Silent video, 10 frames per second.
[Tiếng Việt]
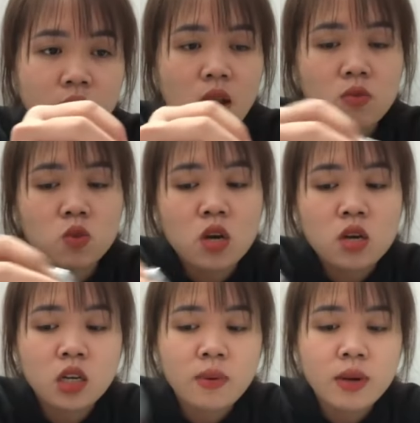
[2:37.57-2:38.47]
đọc rõ
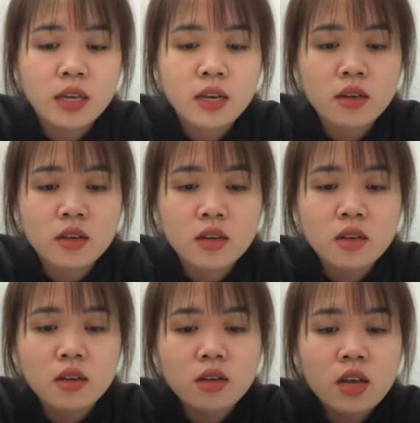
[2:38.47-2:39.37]
hơn các bạn nhé
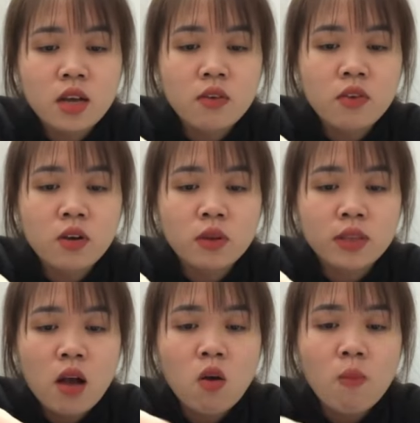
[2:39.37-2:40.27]
đây có phần quả
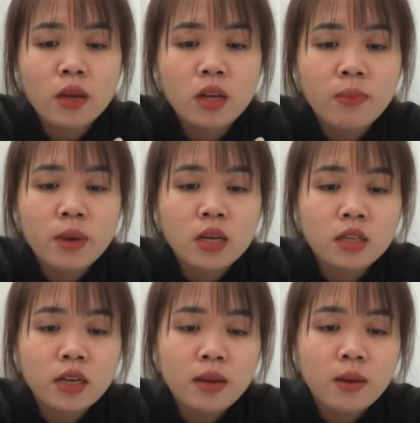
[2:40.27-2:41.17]
táo của mình ở bên
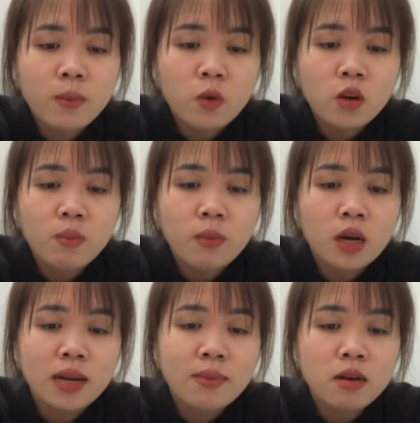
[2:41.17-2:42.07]
này thì mình có thể mở
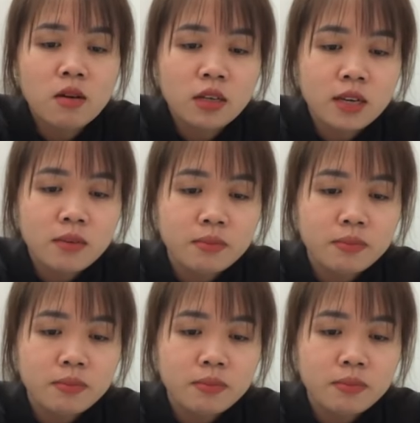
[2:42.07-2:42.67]
nắp ra được nhá.